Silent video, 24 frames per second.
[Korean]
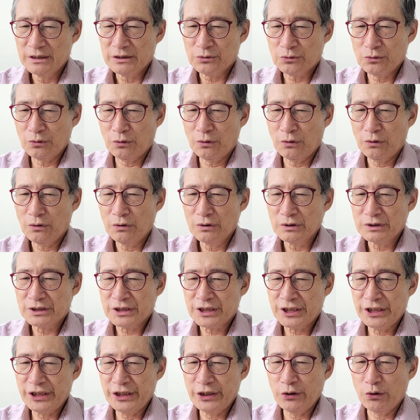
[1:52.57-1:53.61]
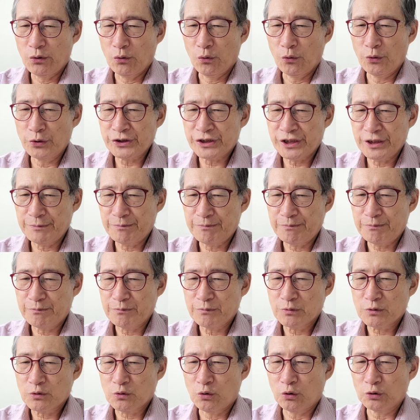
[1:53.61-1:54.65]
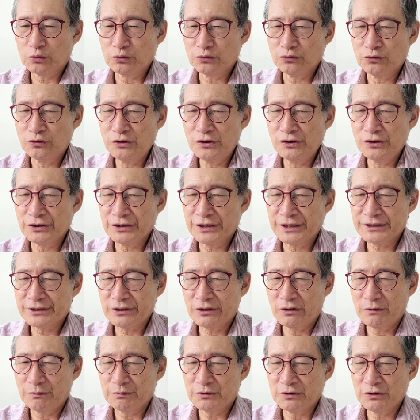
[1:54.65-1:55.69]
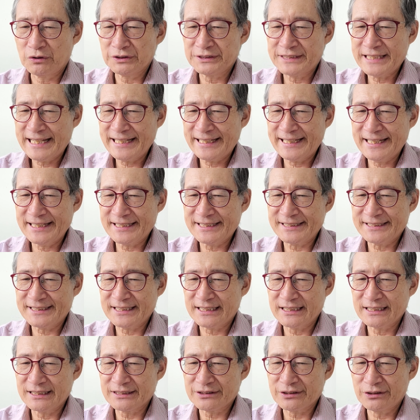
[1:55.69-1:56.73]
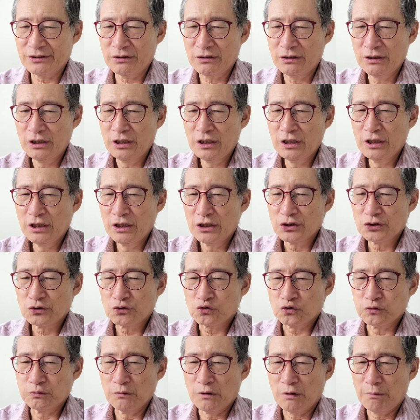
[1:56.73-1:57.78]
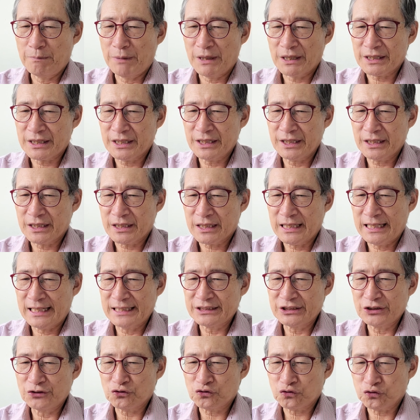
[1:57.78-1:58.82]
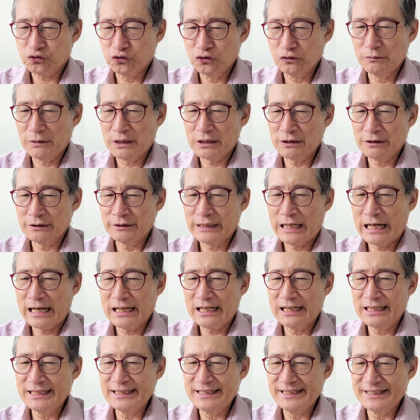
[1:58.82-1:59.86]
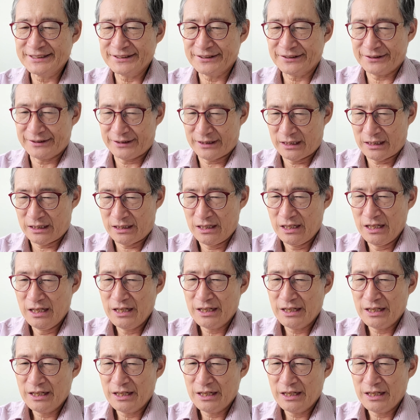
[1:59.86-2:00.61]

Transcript: 또 T50 고등훈련기 사업도 세계 시장에서 주목받기까지 수많은 난간이 있었다.